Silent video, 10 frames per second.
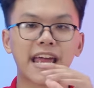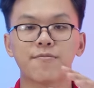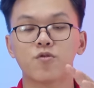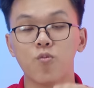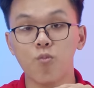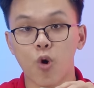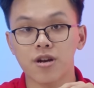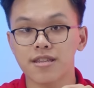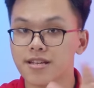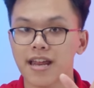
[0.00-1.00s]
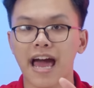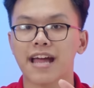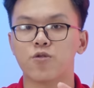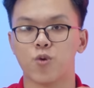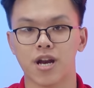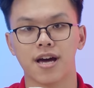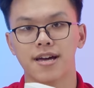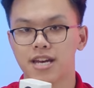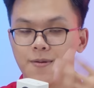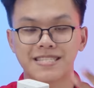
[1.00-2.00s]
Anh em cũng muốn, tất nhiên ai cũng muốn
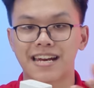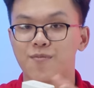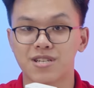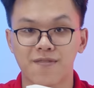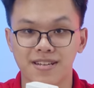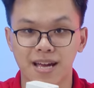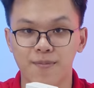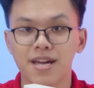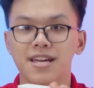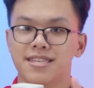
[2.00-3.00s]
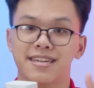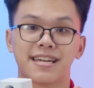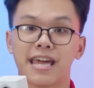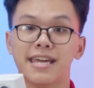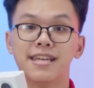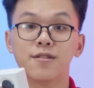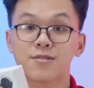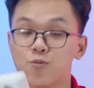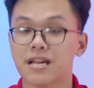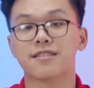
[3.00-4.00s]
là nếu mà sạc được một trăm phần trăm thì cái
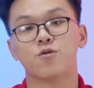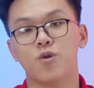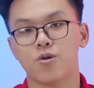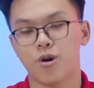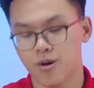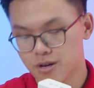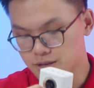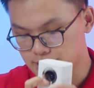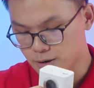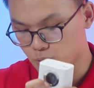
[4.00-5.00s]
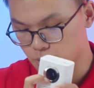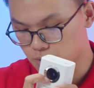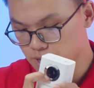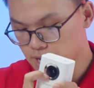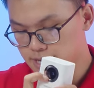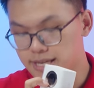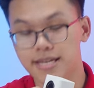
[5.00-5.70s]
cục sạc tự nguồn đúng không? Tự tắt nguồn đúng không?